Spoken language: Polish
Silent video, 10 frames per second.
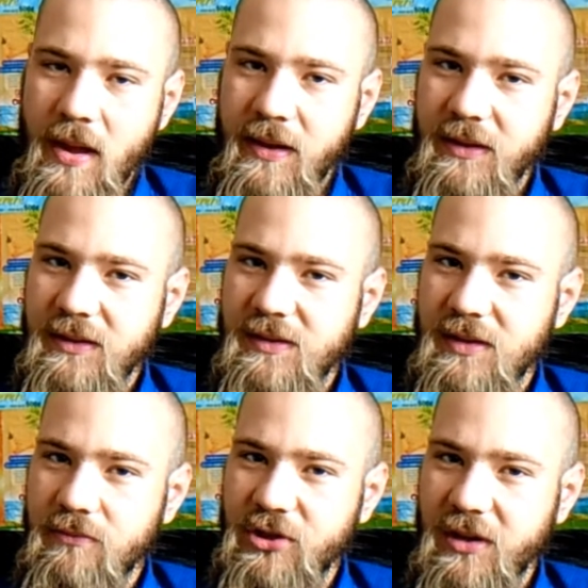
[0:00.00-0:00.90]
E, z
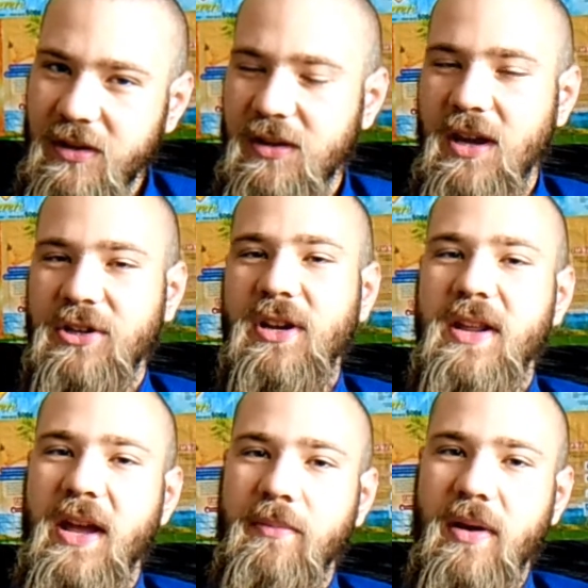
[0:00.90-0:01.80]
tym, że każda
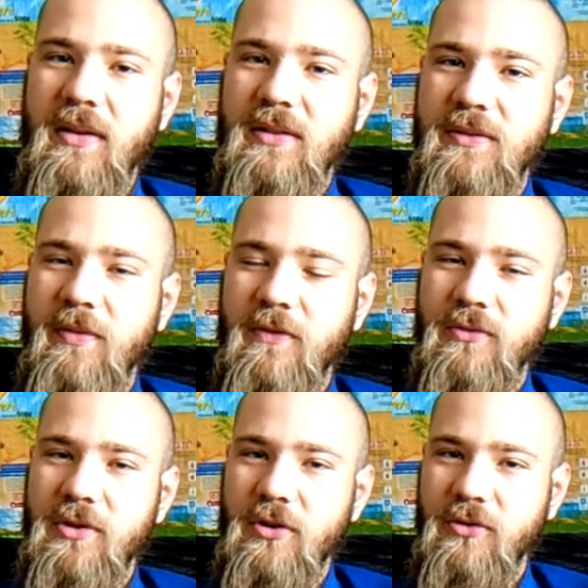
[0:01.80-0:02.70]
yerba
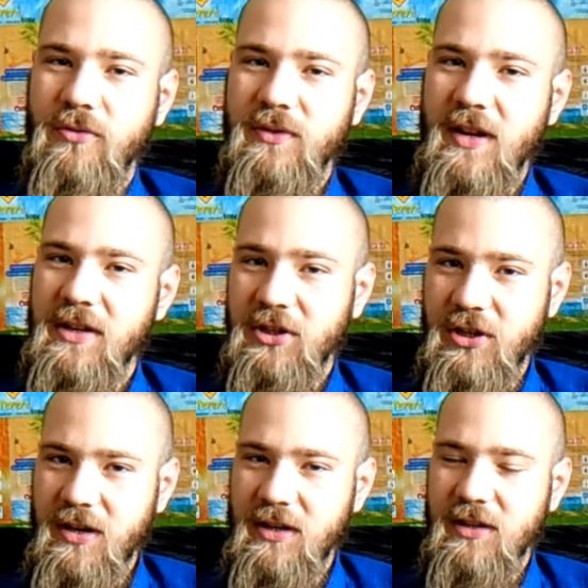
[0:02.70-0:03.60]
spowoduje odchudzanie się.